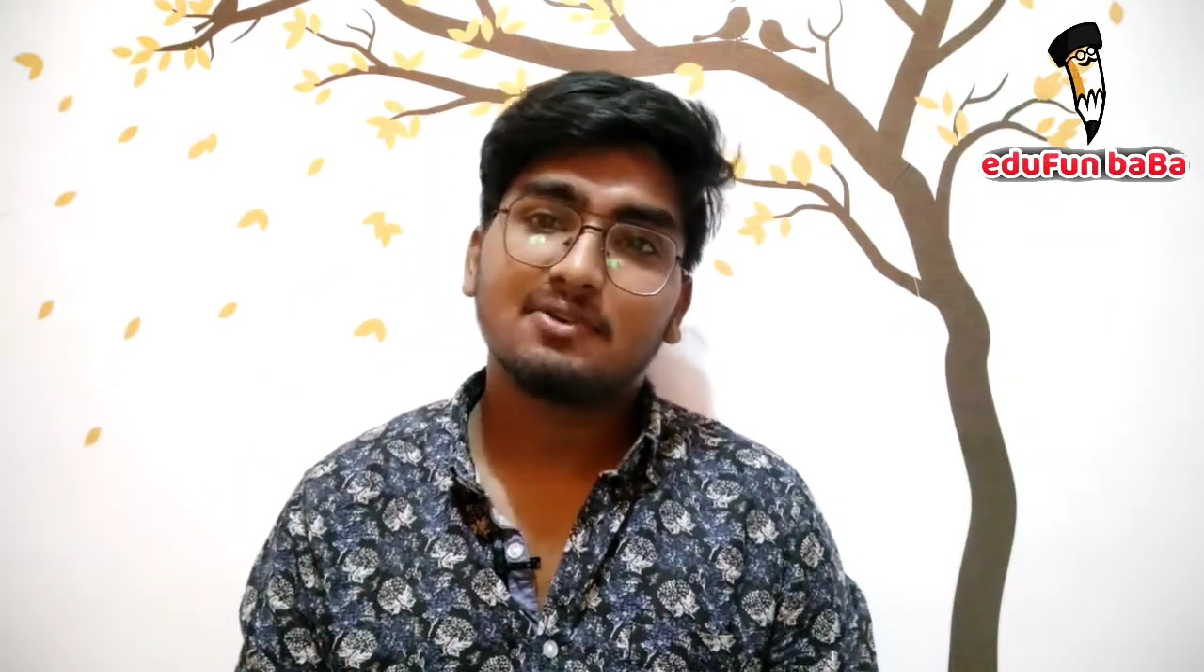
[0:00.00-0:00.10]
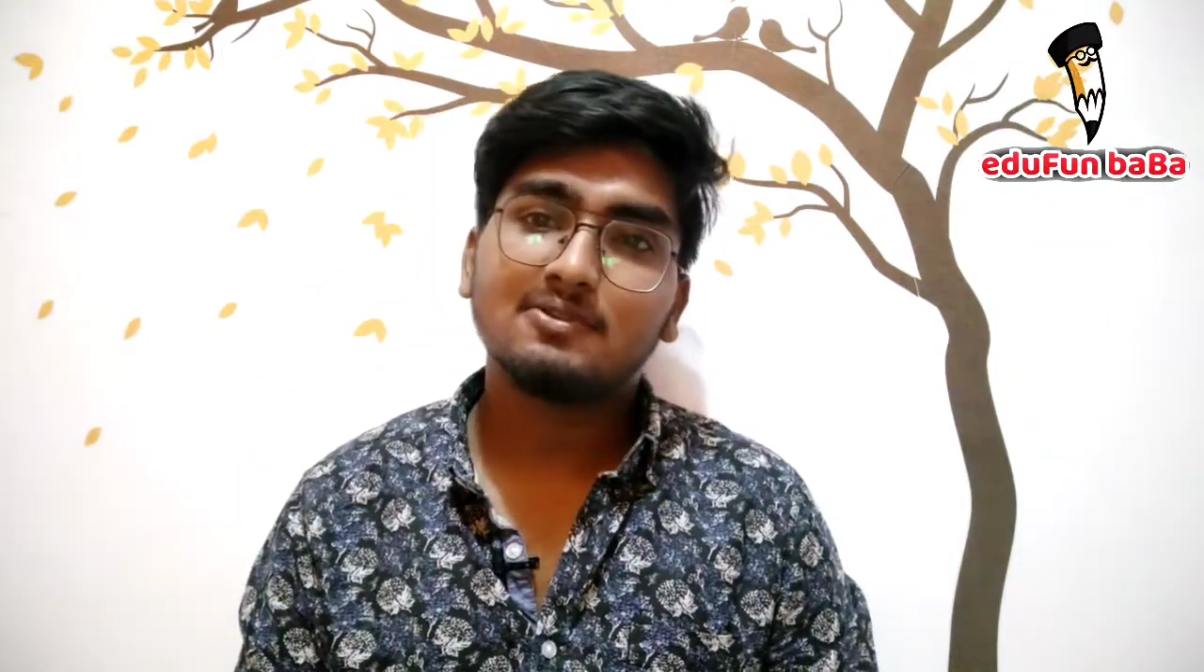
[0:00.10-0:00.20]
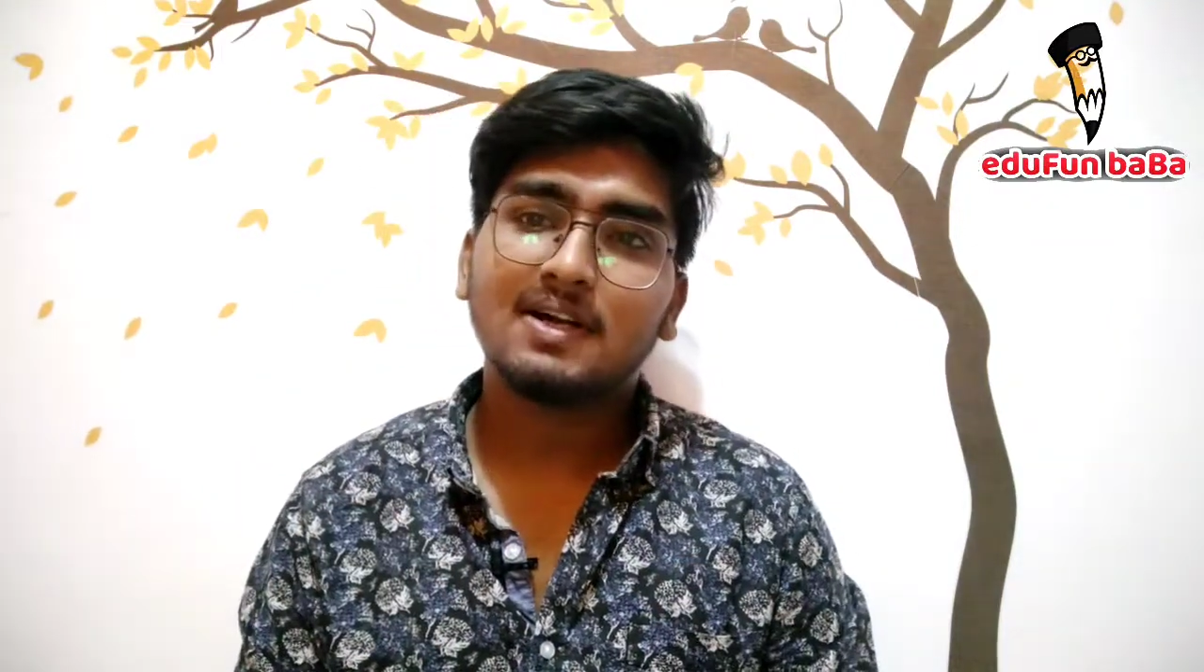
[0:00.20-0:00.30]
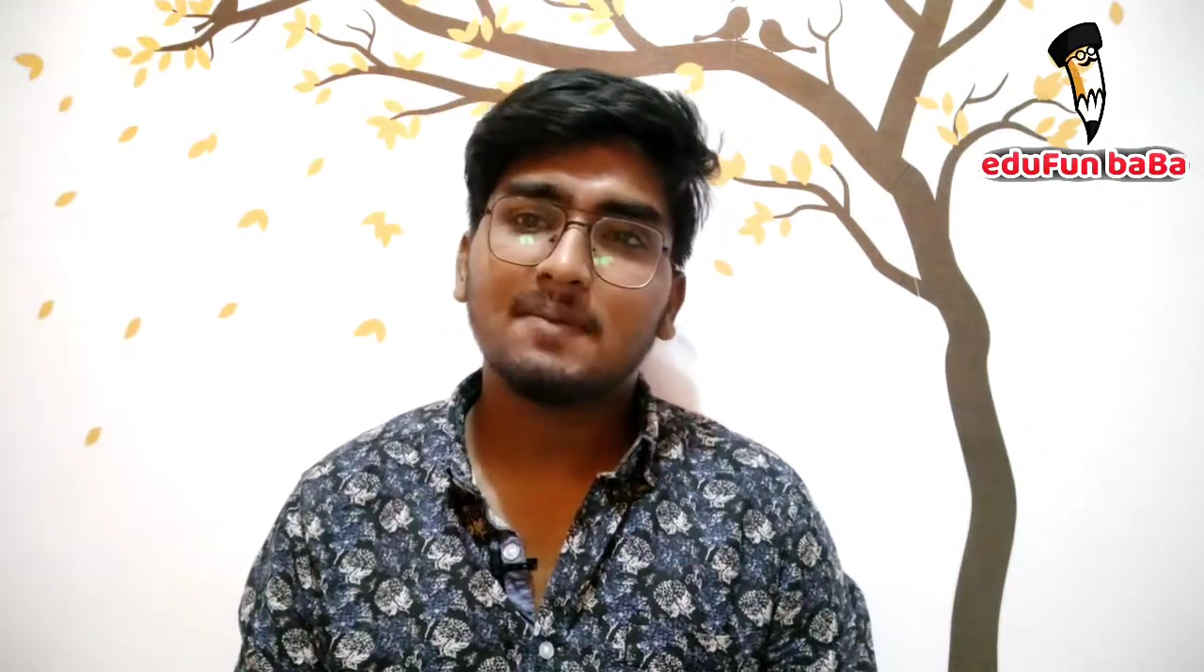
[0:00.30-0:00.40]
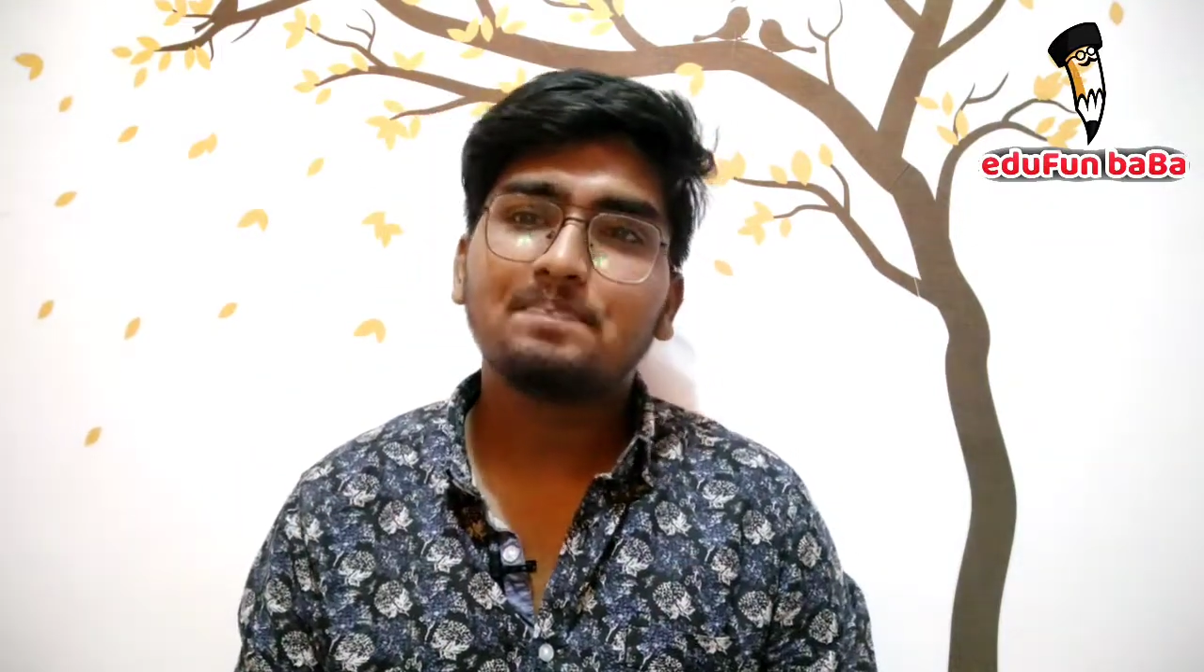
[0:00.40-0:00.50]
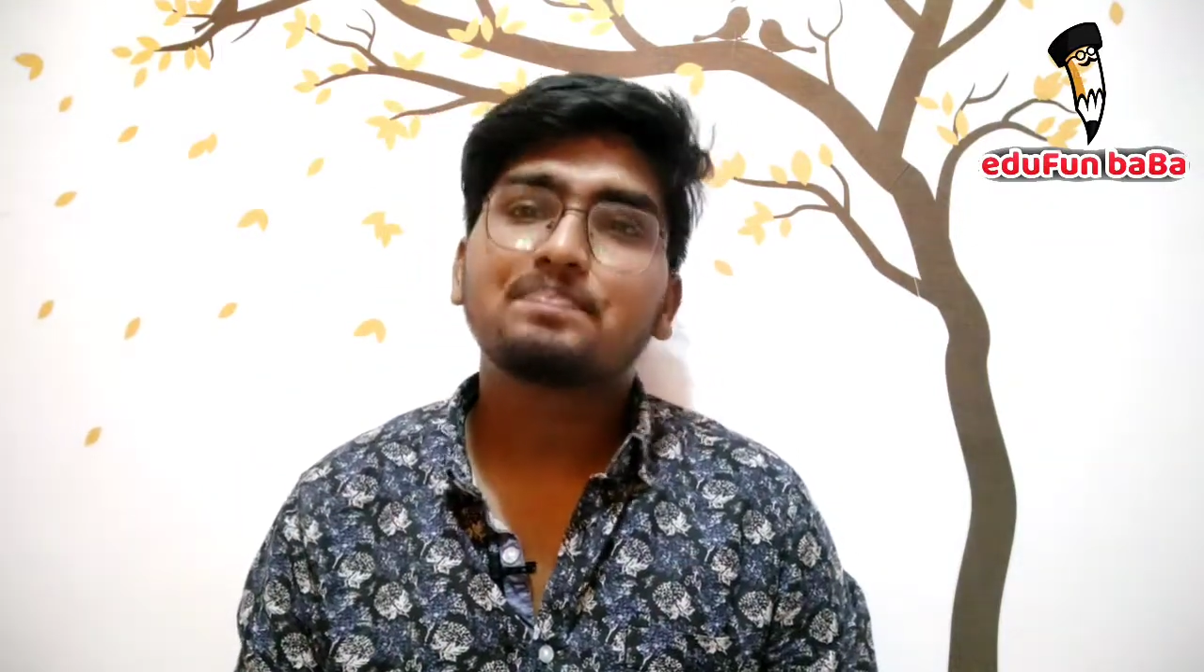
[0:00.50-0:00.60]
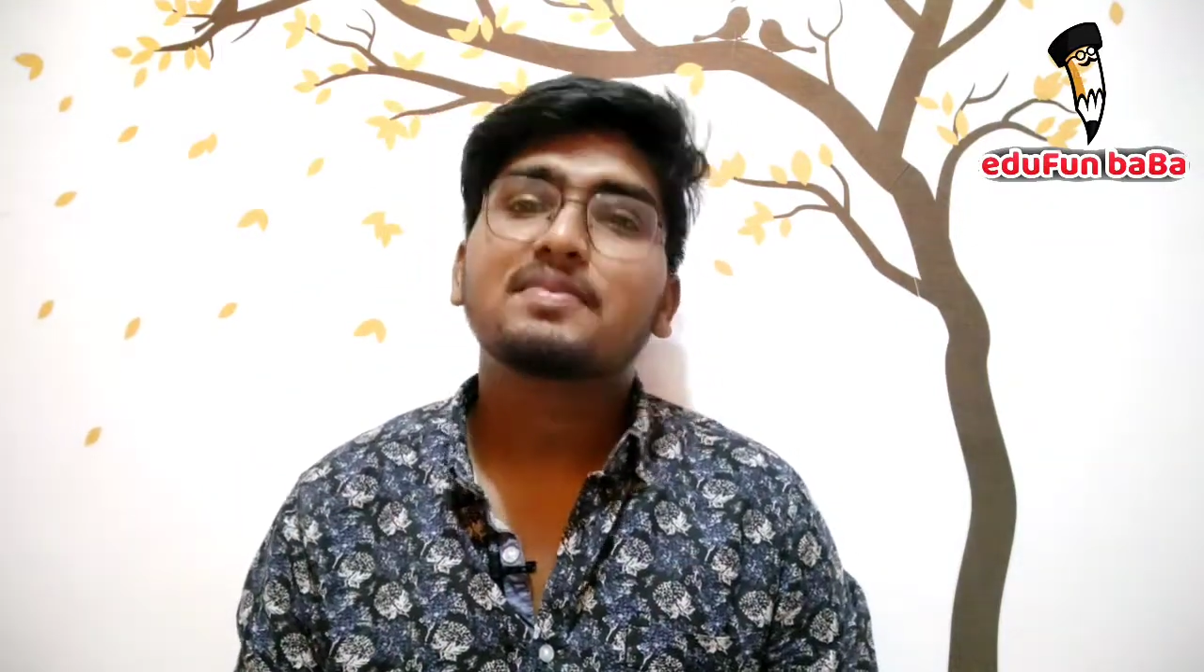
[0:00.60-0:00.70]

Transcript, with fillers: रहूँगा